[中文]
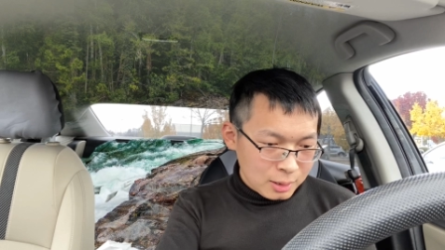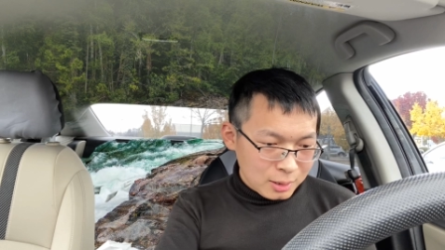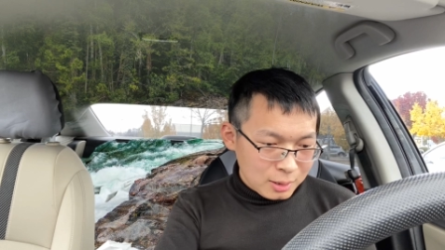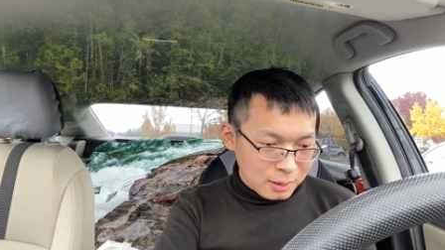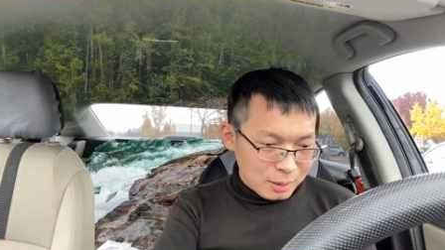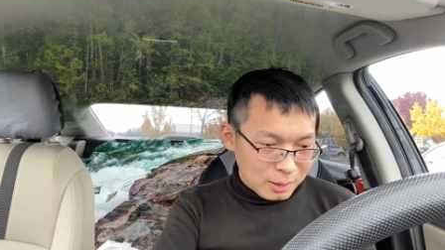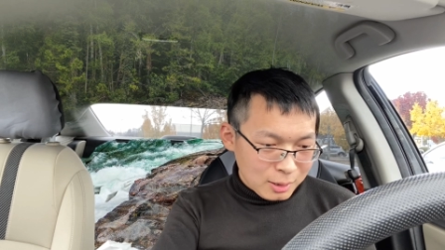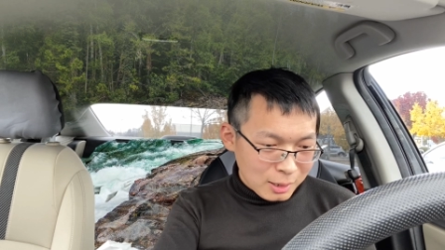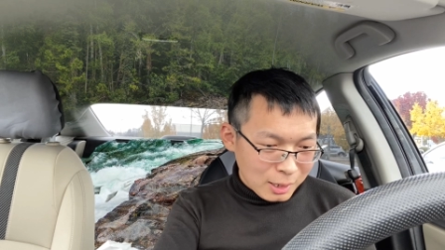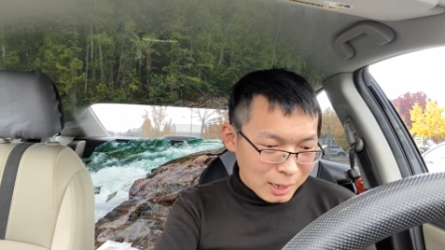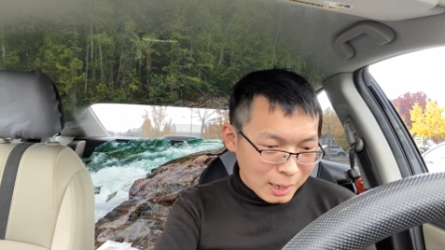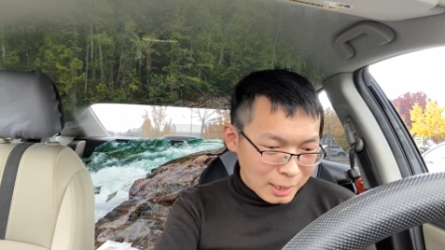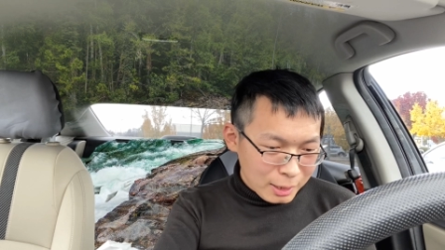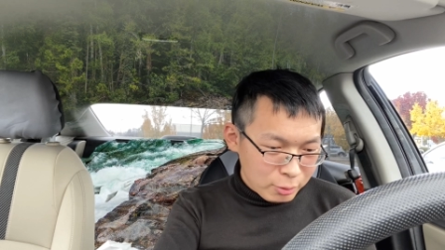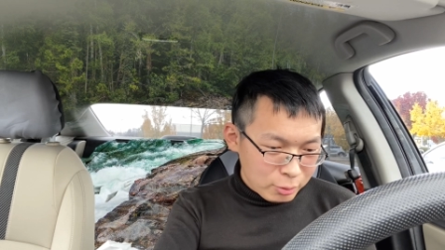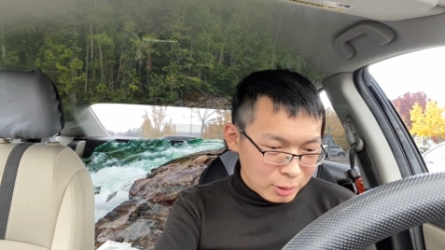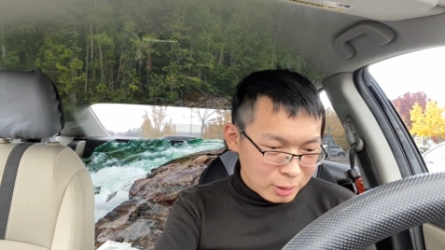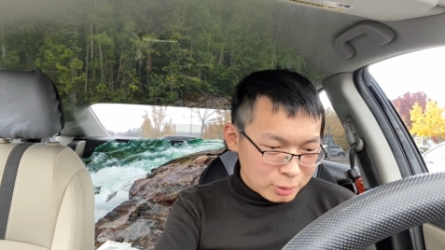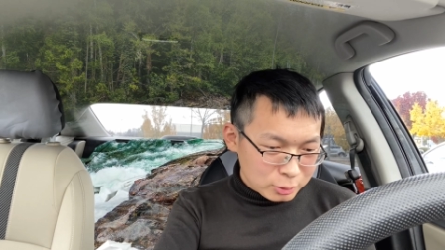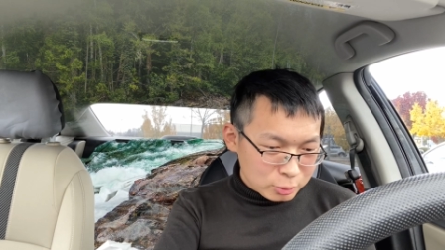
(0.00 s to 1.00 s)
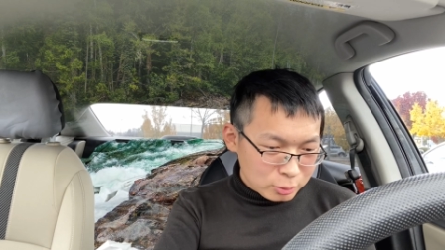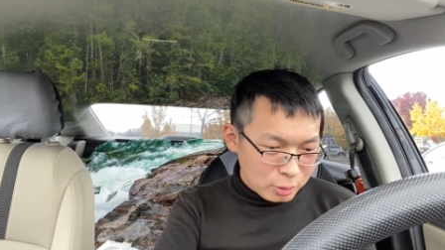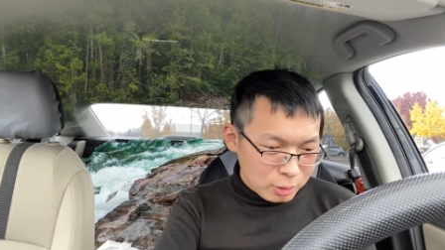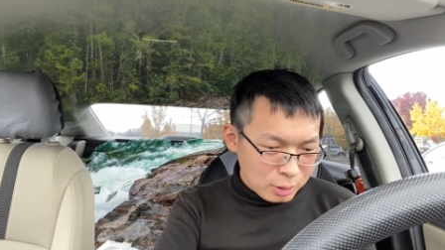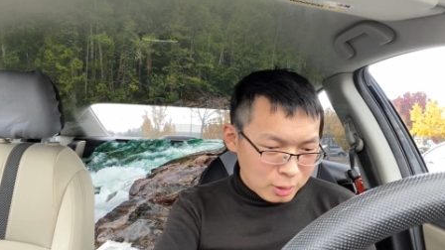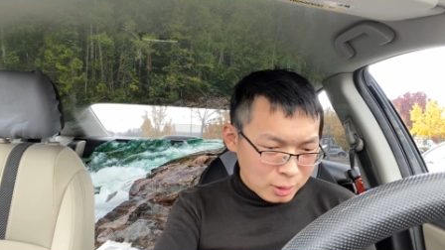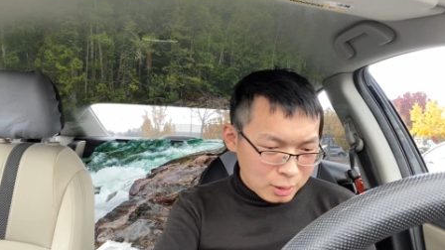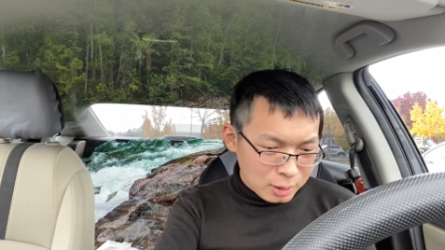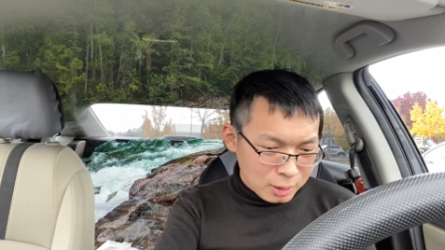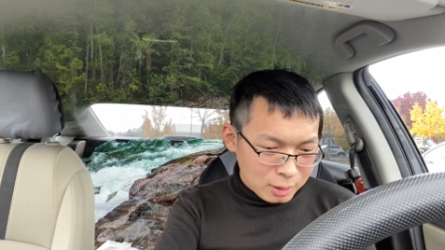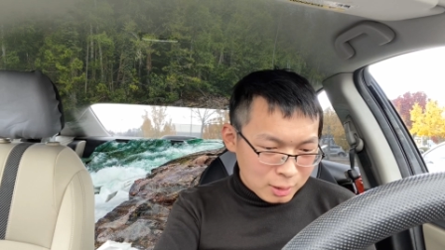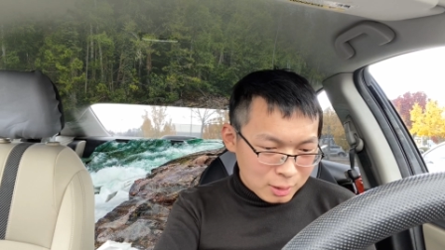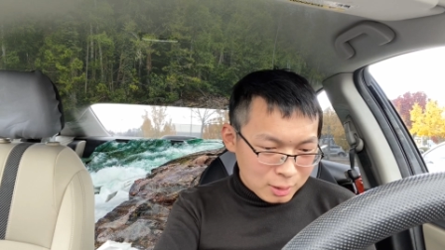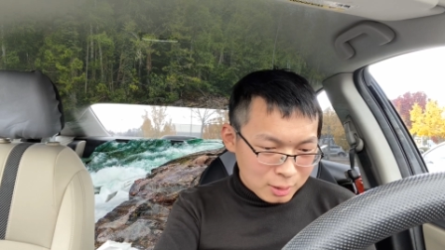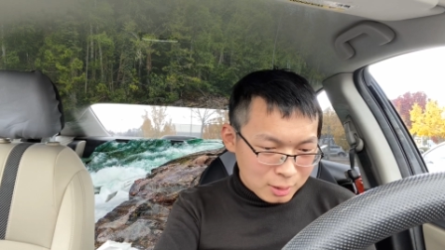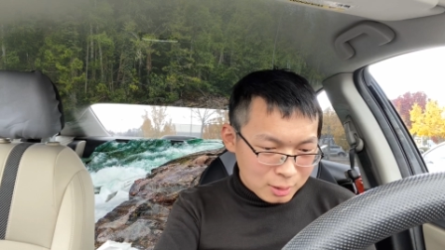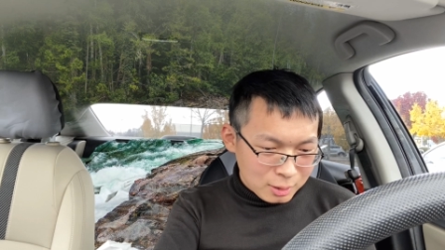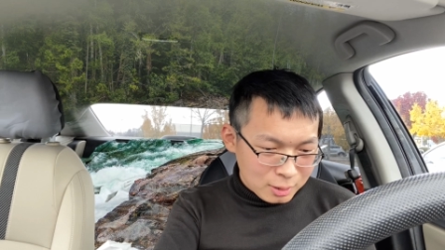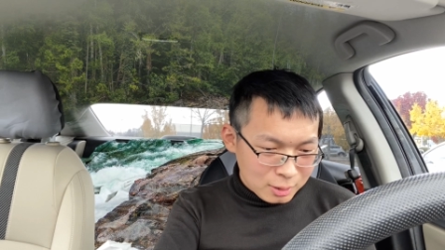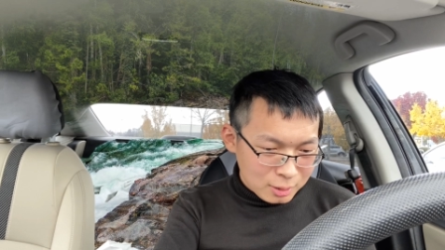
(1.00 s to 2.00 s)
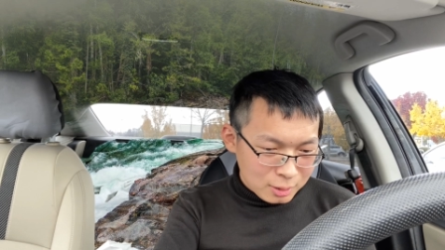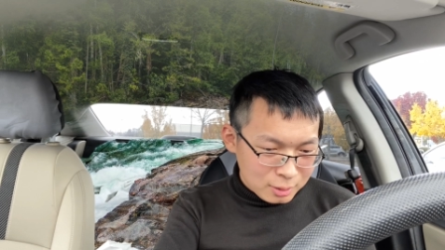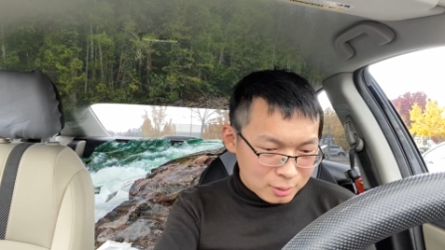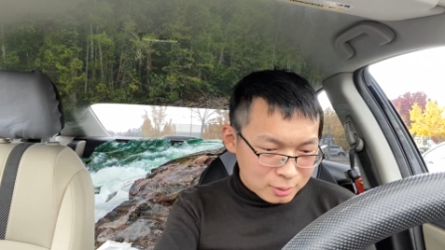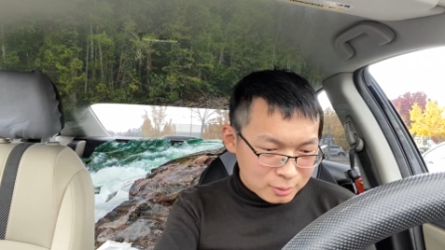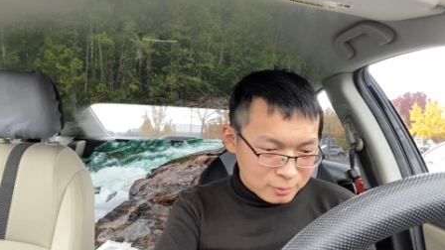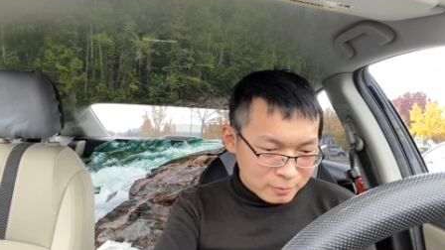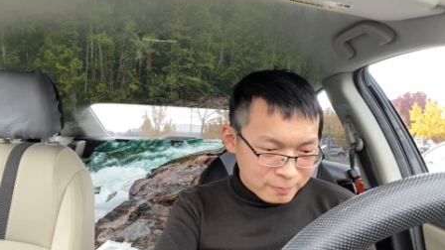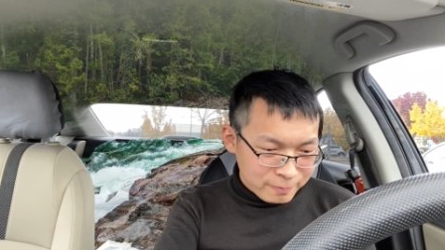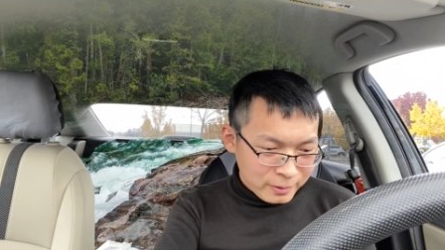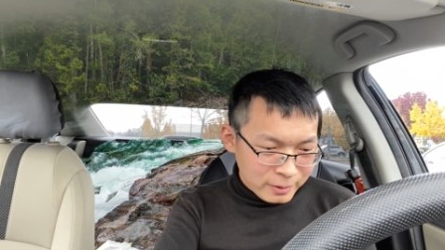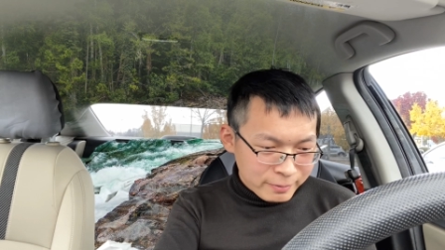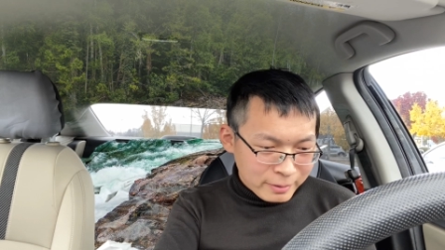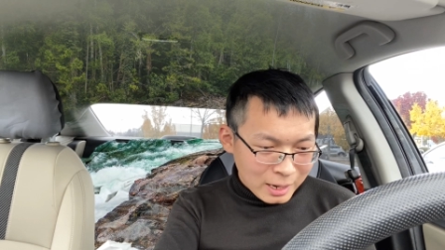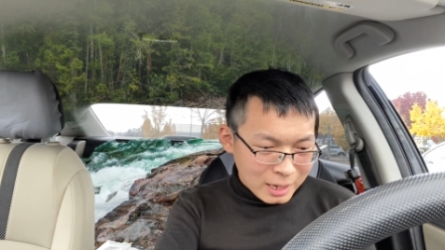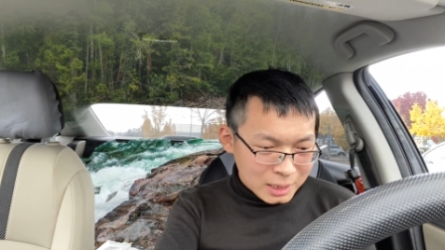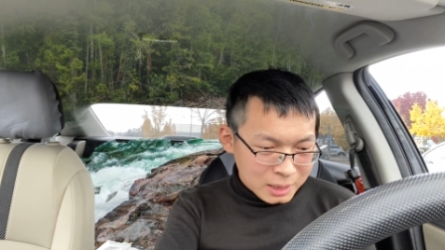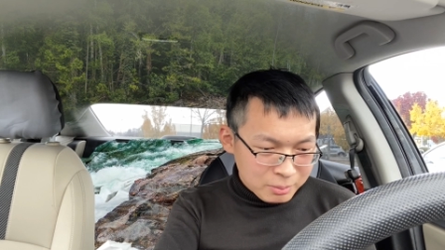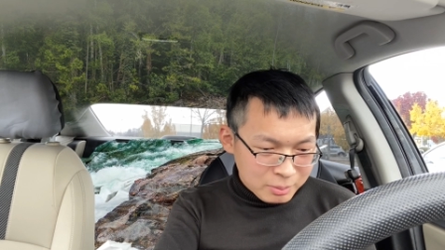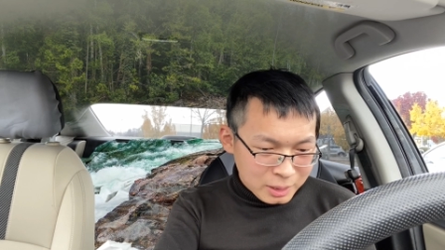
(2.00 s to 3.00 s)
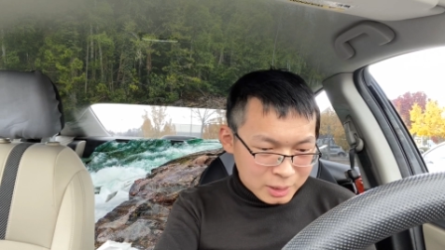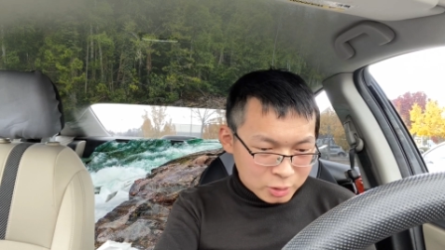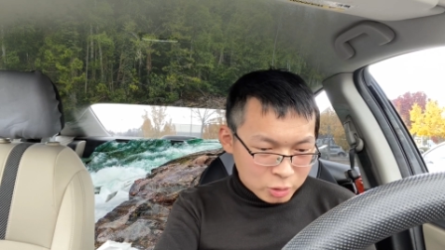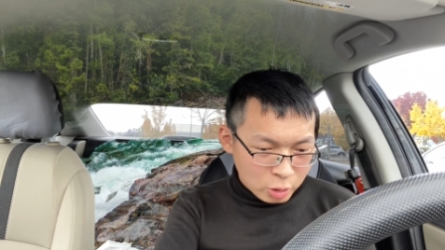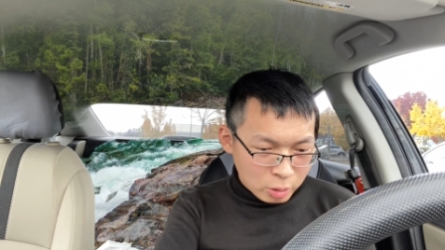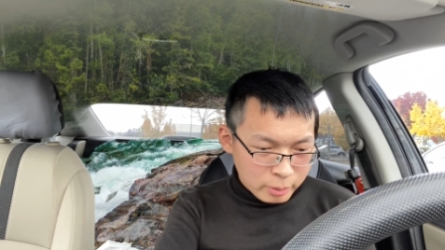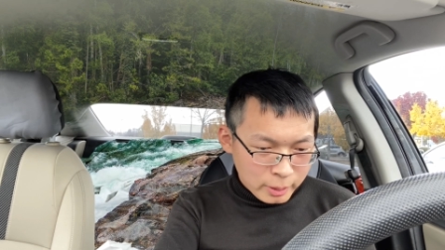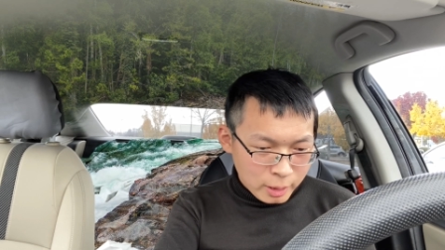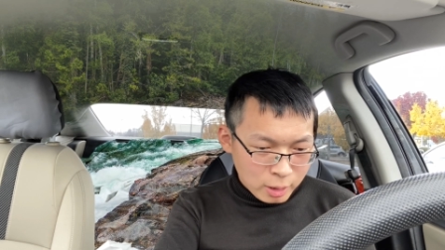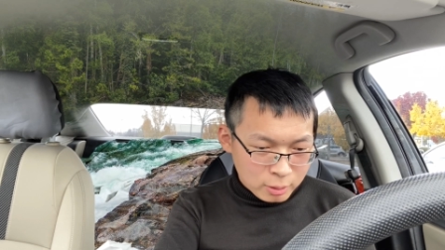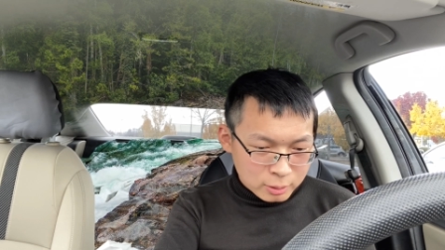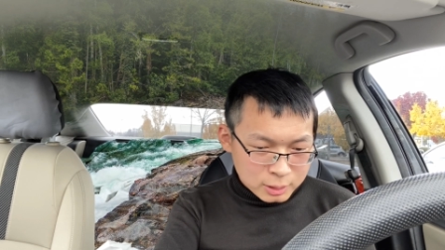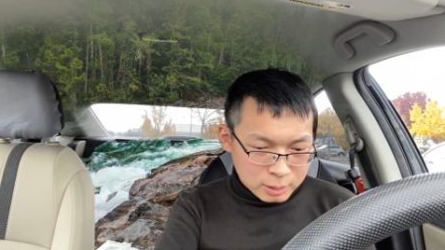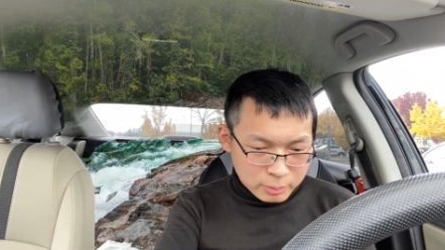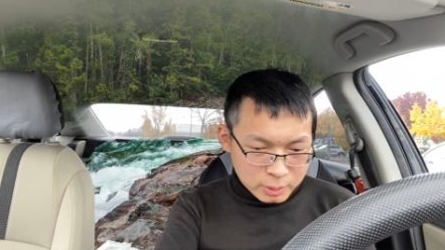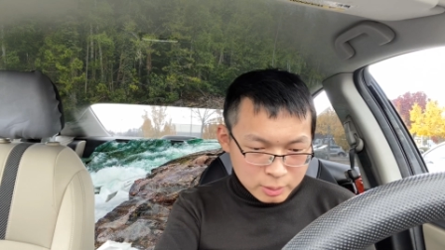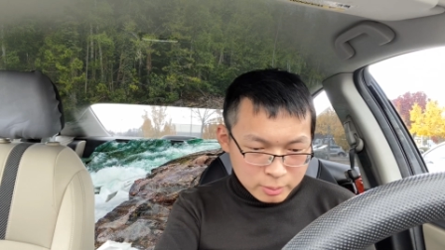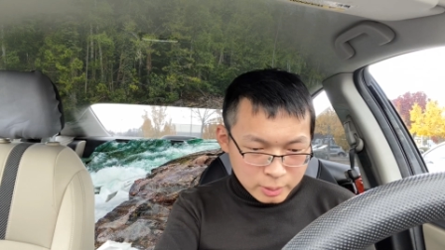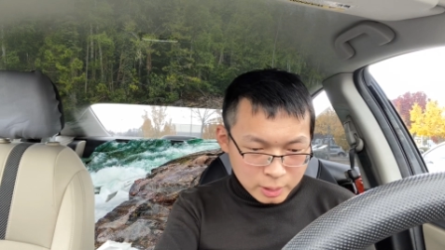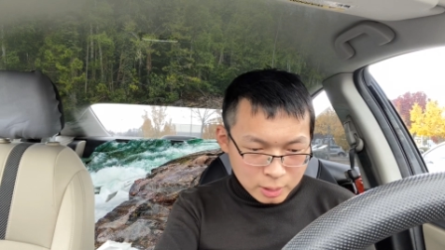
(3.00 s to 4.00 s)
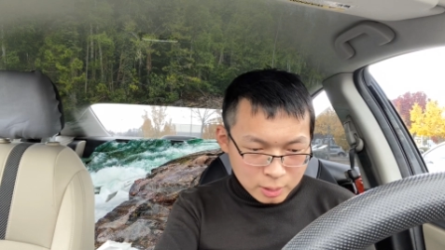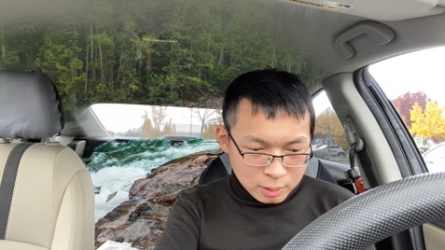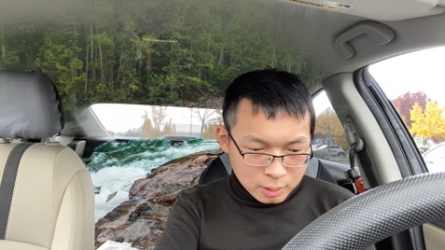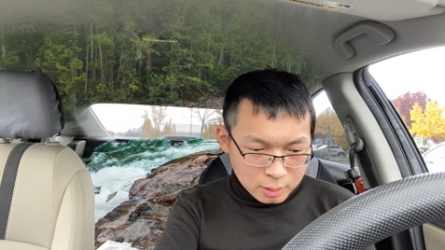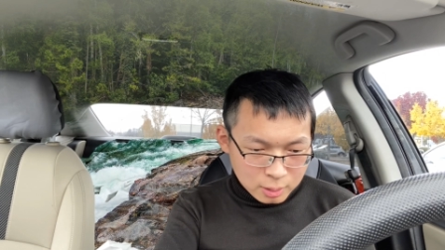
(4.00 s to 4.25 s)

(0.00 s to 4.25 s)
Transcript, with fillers: 呃，还有人说，呃，非法移民投票什么什么，